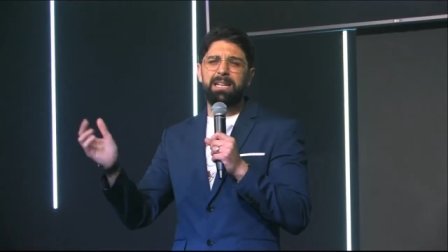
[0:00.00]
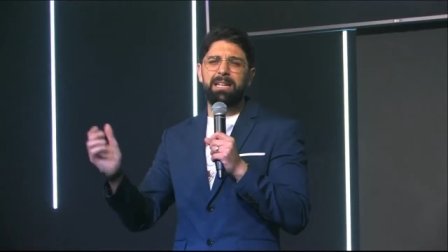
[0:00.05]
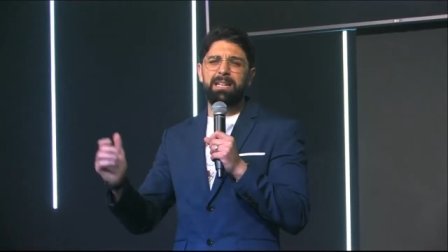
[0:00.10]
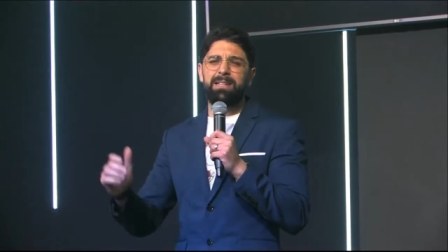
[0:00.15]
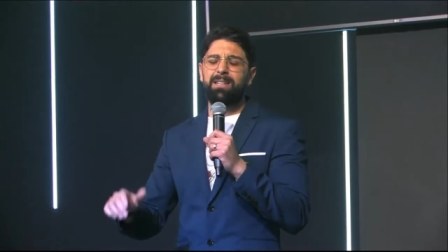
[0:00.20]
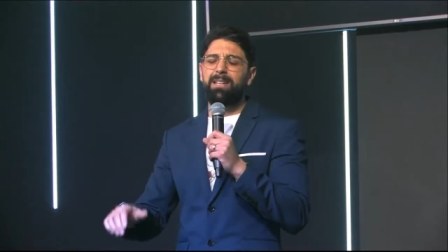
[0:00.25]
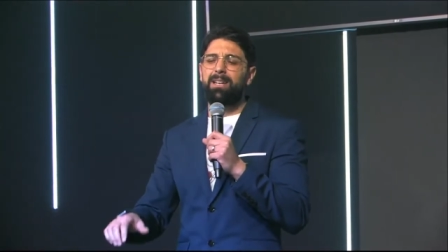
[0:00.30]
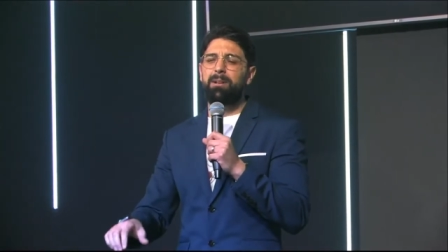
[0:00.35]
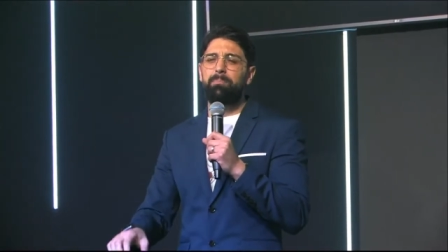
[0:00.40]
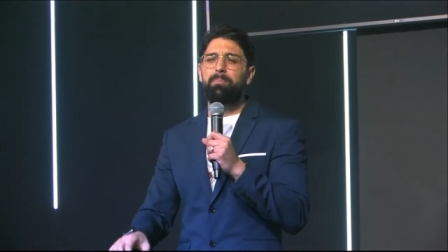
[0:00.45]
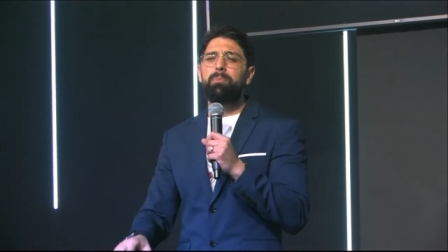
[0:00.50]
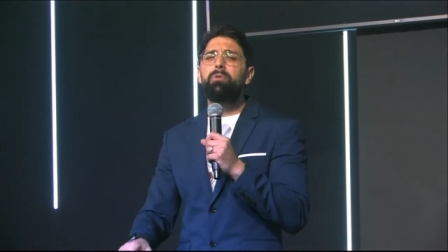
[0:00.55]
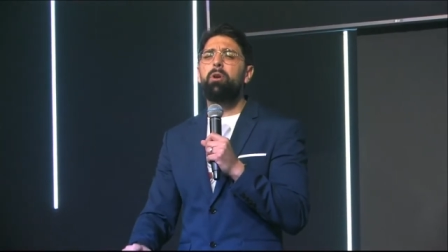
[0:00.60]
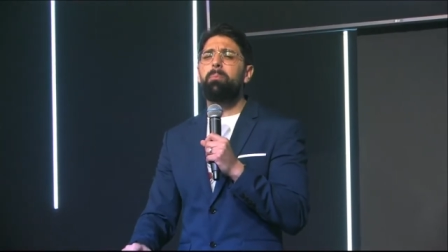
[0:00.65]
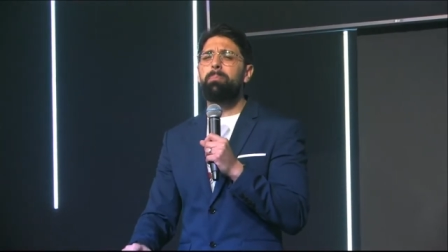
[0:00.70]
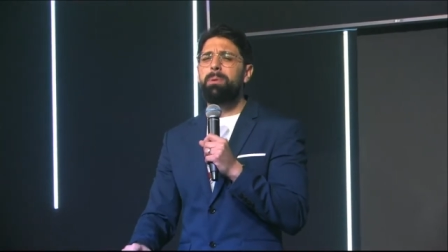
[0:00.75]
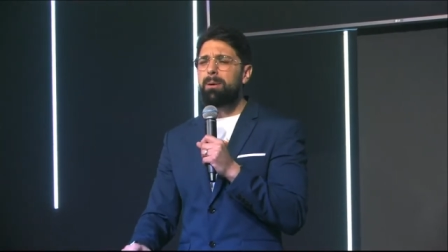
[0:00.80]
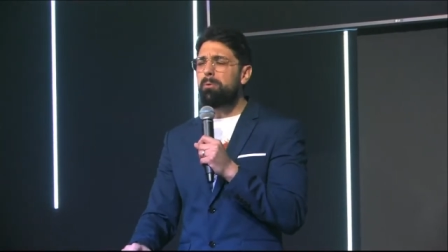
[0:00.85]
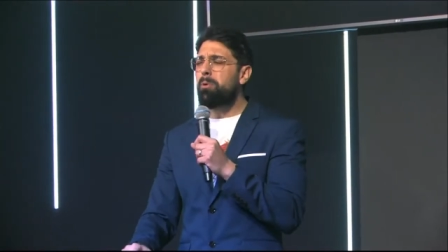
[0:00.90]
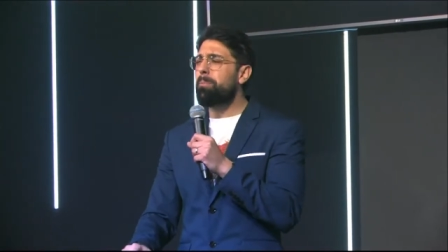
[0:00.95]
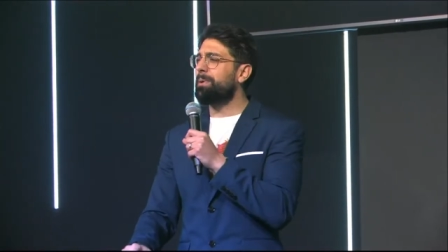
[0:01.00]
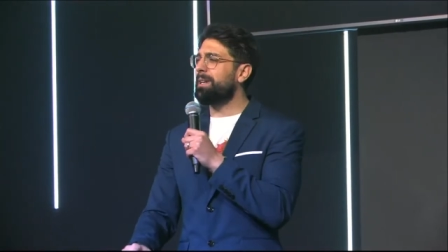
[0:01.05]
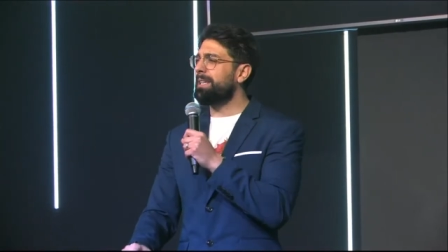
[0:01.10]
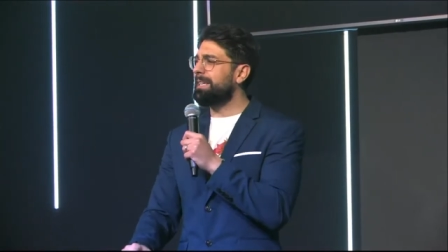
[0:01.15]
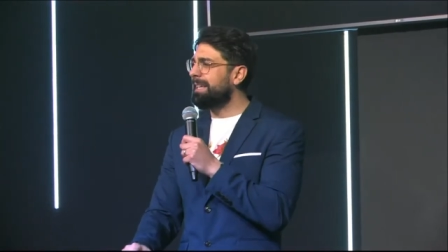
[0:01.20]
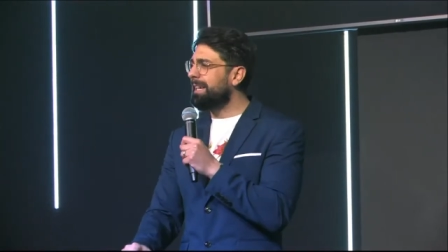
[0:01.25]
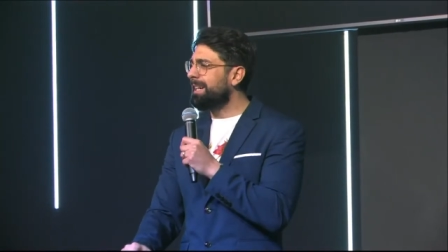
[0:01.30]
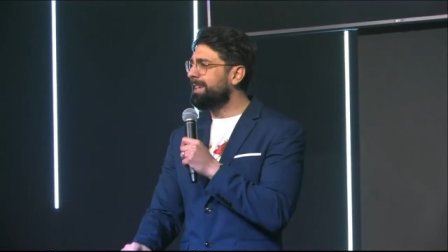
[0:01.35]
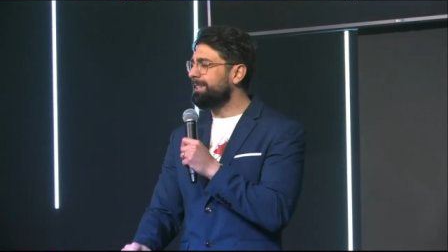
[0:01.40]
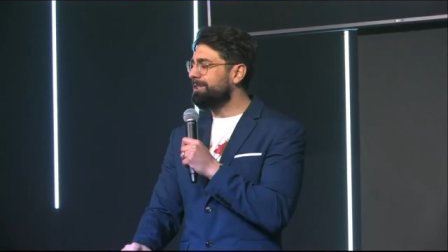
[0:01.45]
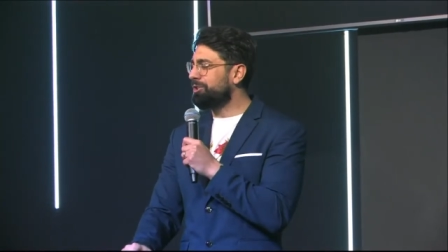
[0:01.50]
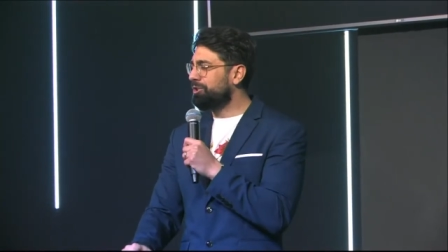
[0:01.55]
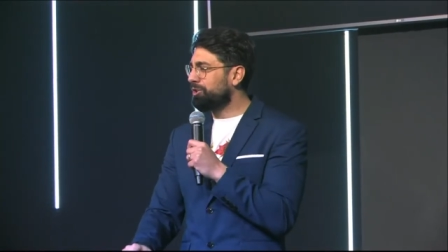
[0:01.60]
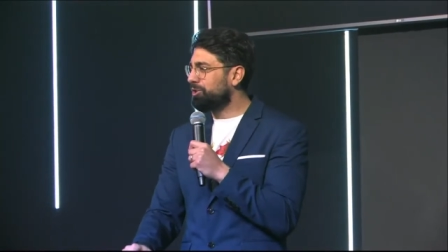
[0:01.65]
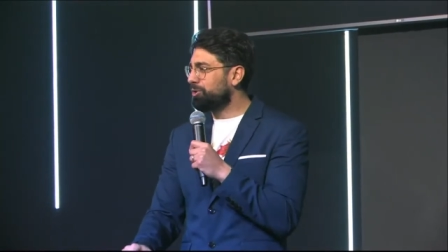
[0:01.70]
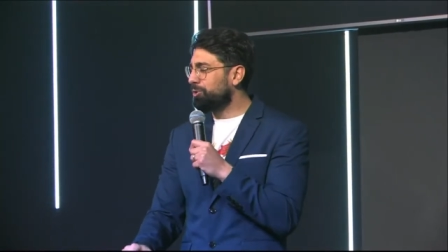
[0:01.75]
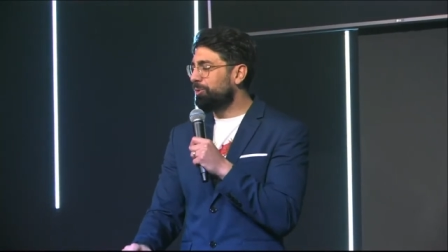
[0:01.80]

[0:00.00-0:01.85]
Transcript: delle, dobbiamo predicare Gesù.